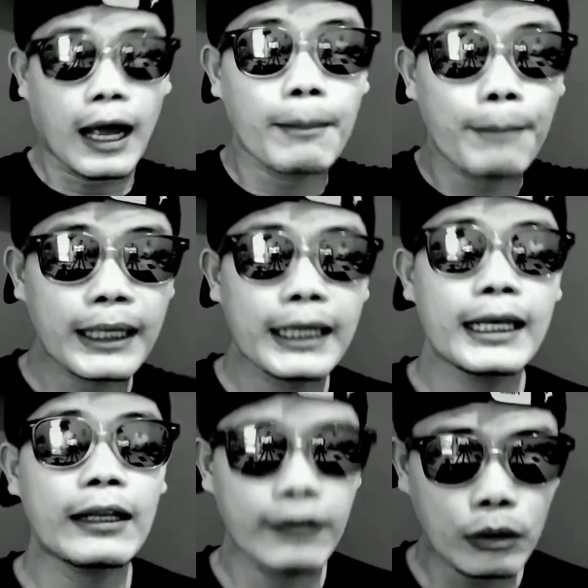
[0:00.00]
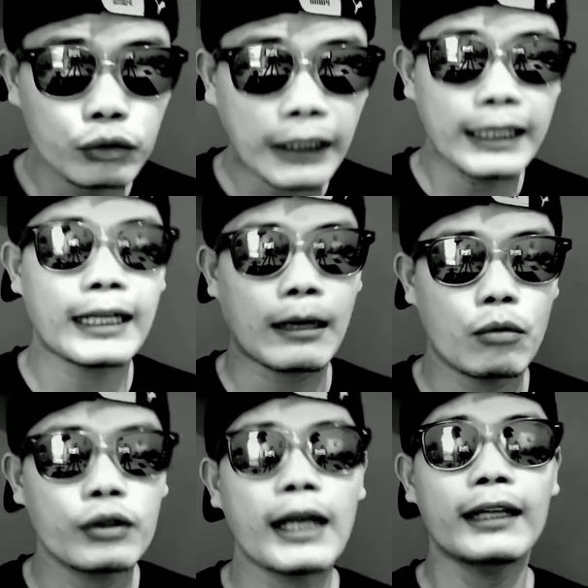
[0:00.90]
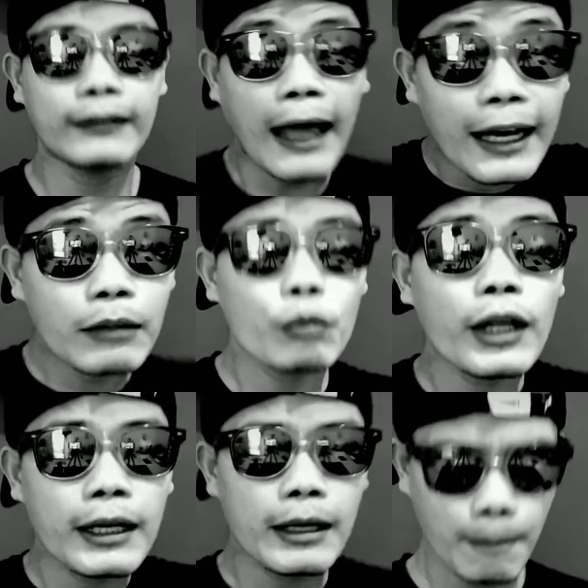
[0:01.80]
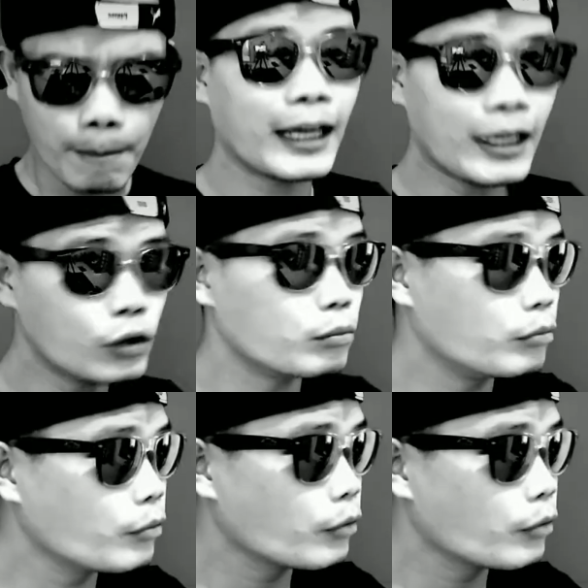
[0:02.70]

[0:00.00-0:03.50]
ang pagiging isang utangira mo dahil talent mo yan eh. Ngayon,